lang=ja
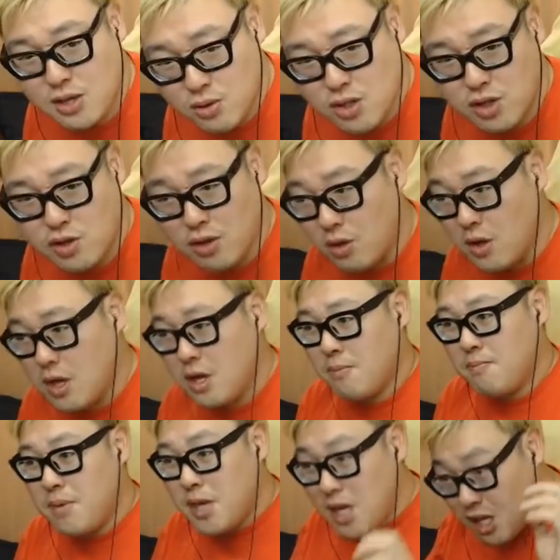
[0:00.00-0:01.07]
いようにって言うけど、
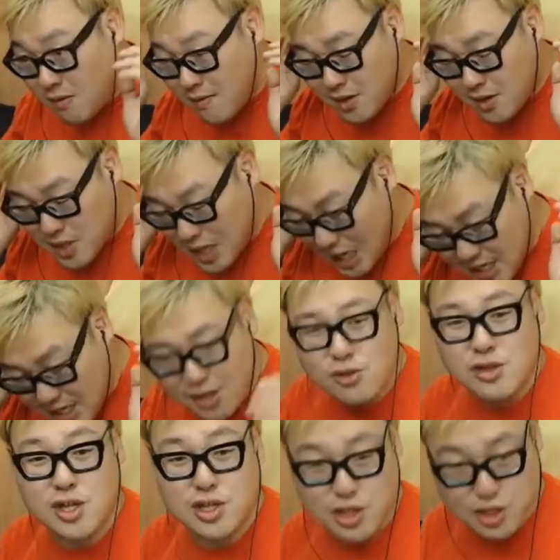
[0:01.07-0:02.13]
迷惑かけ
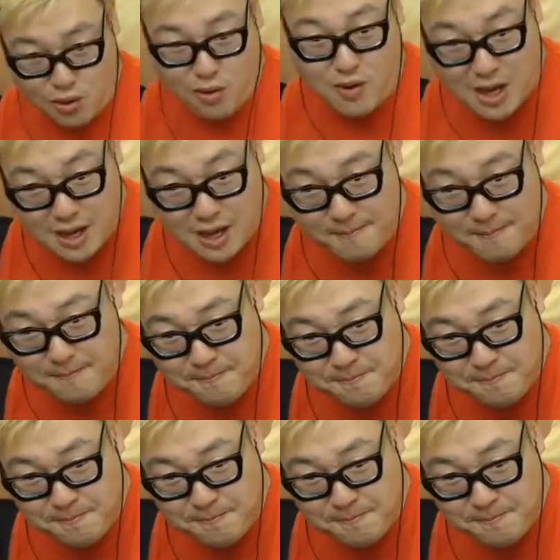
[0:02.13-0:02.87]
るんです、人は。